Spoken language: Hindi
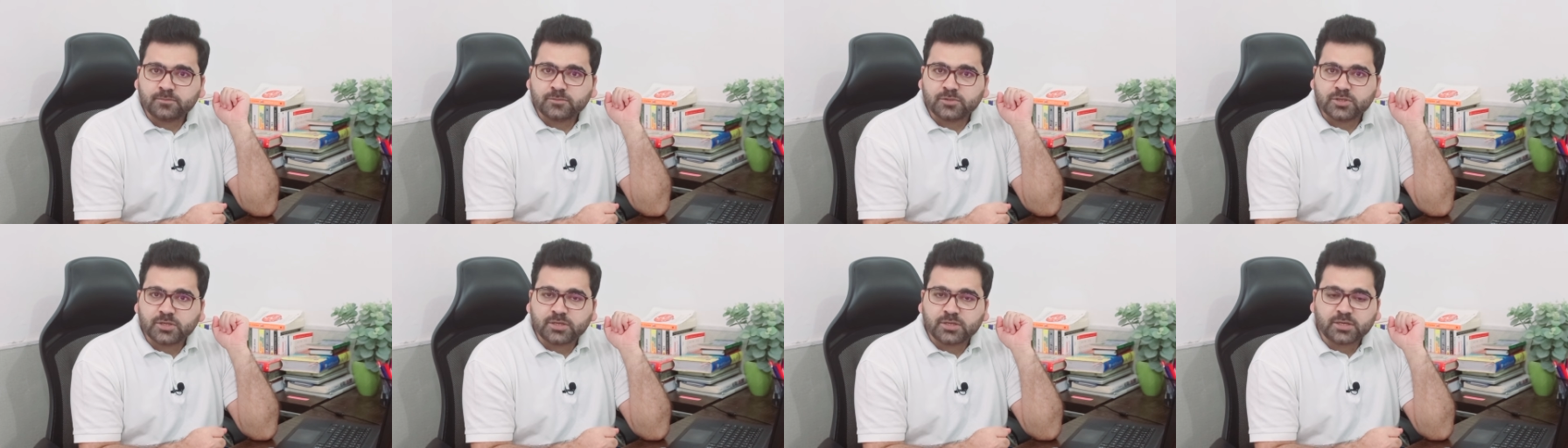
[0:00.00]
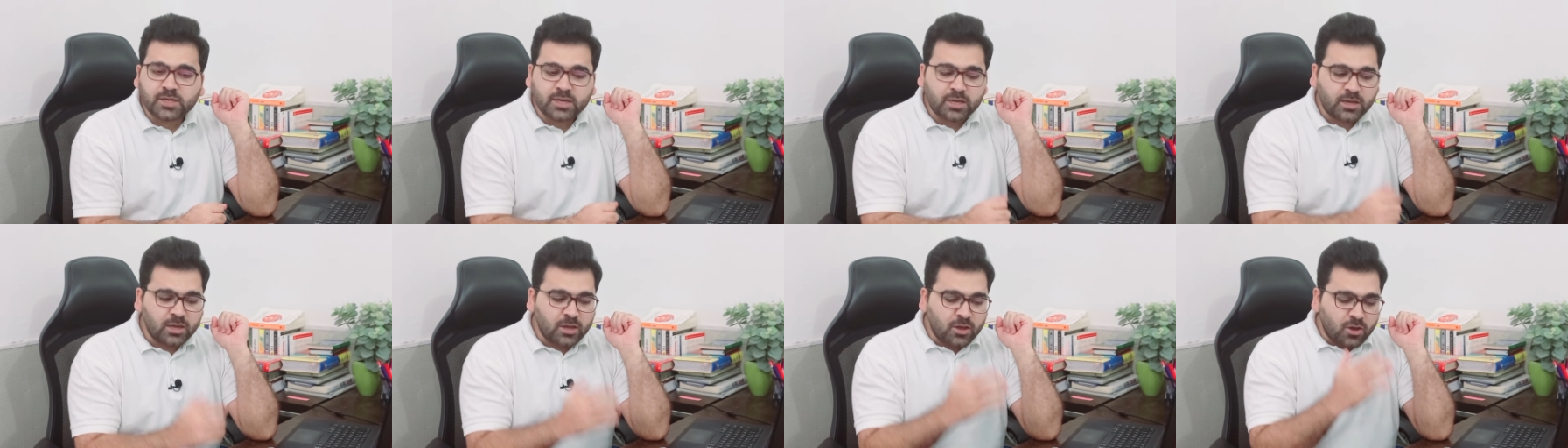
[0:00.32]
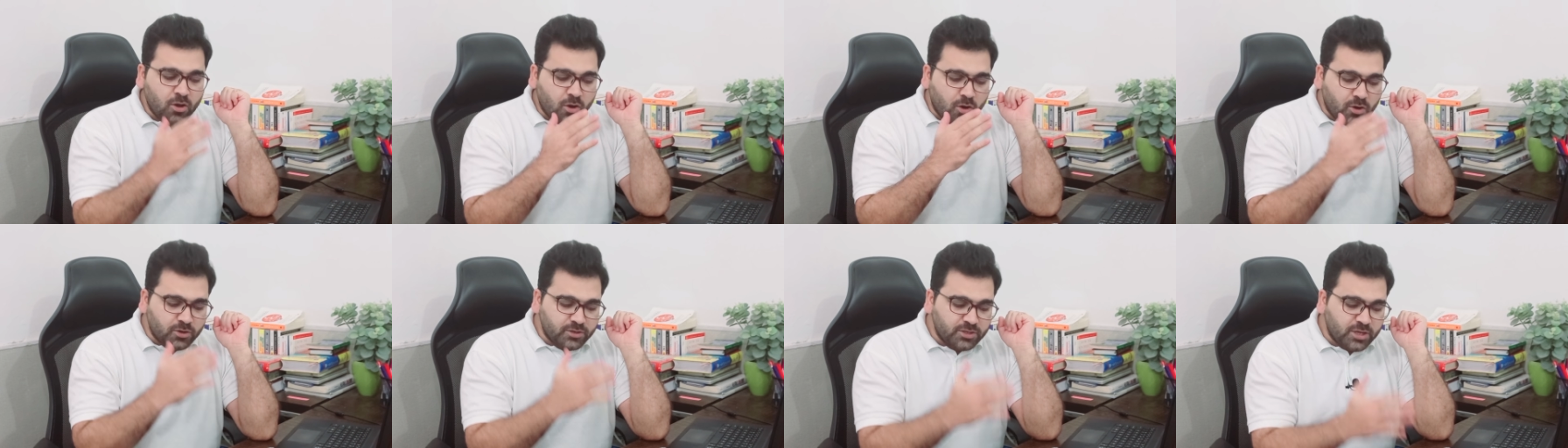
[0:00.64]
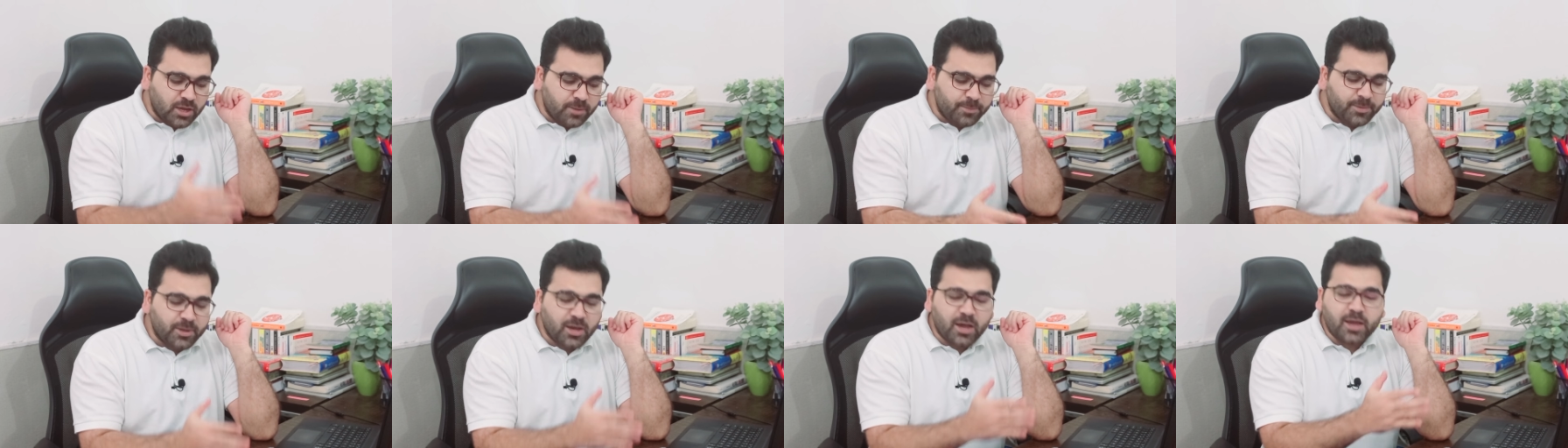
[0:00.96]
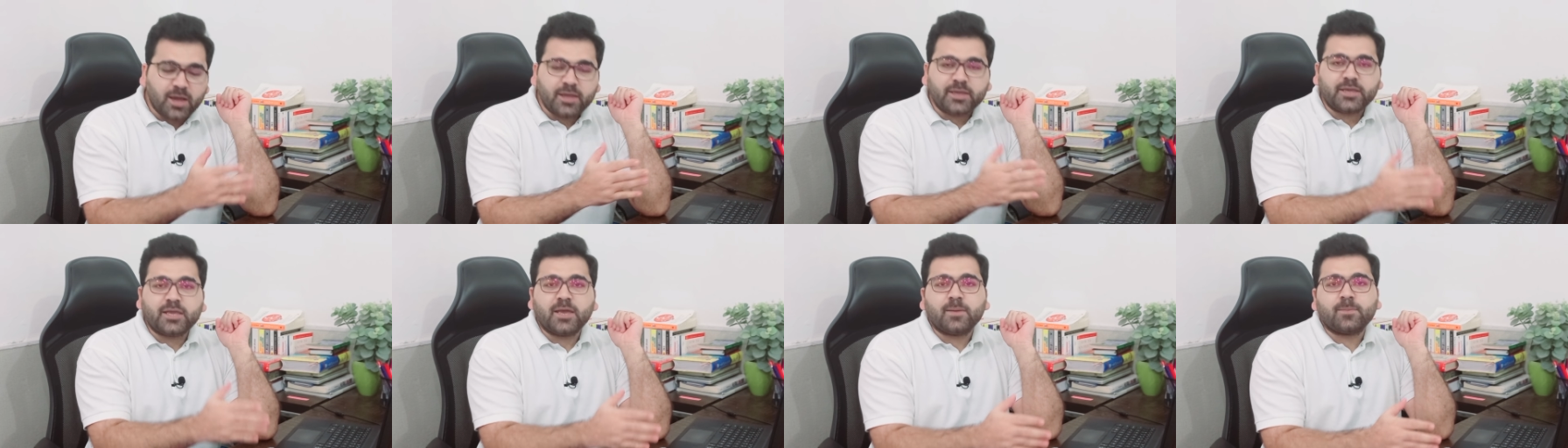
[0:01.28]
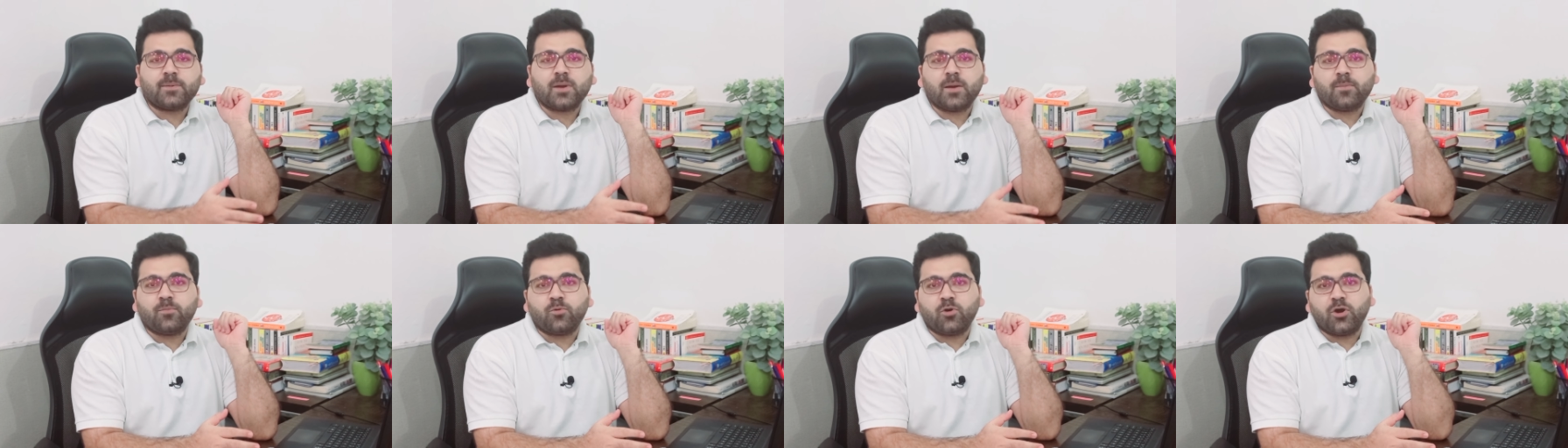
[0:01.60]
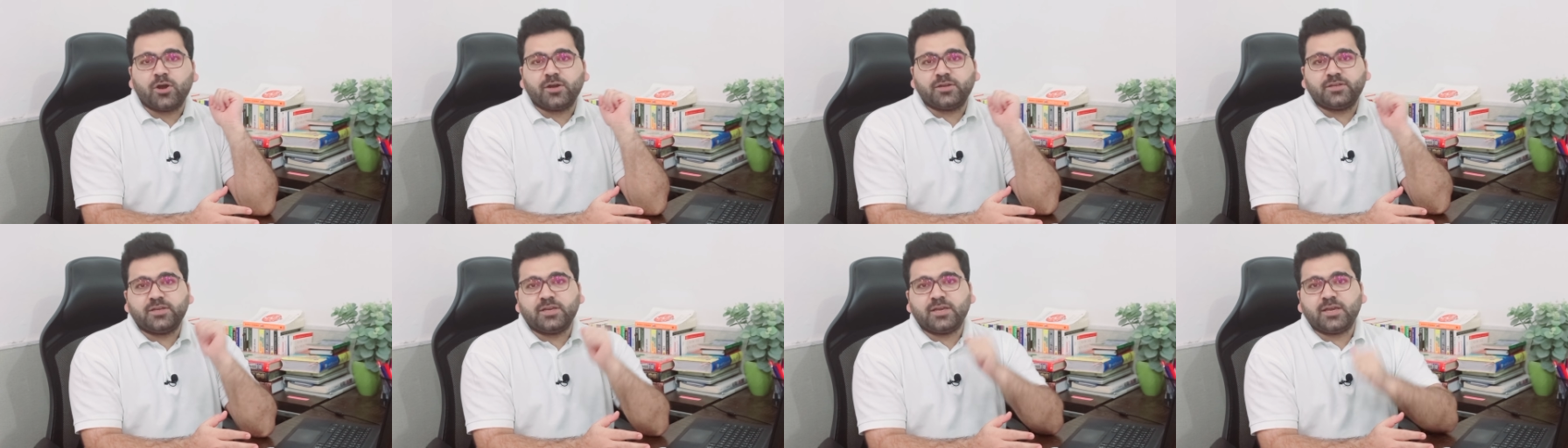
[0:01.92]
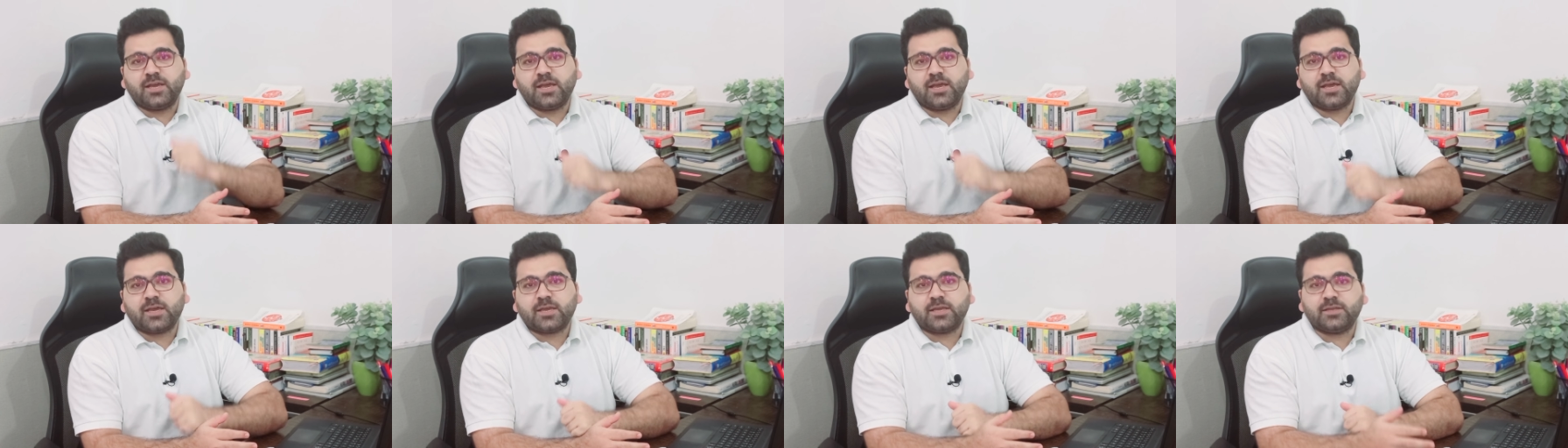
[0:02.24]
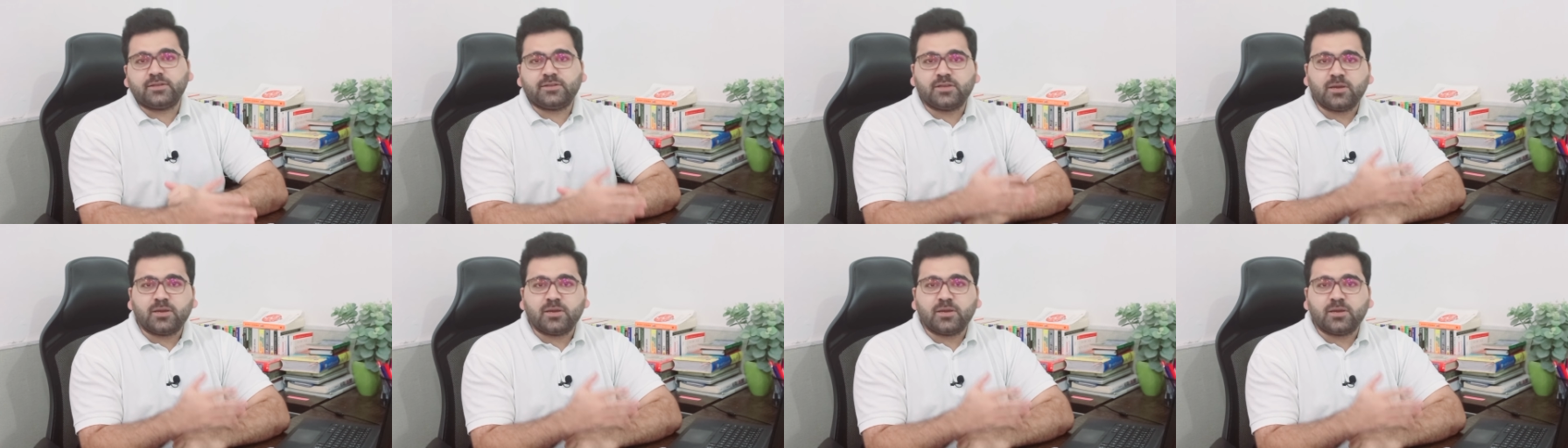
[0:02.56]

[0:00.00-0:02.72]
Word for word: ठीक है और यहाँ पे आई कैप का पॉइंट ये है कि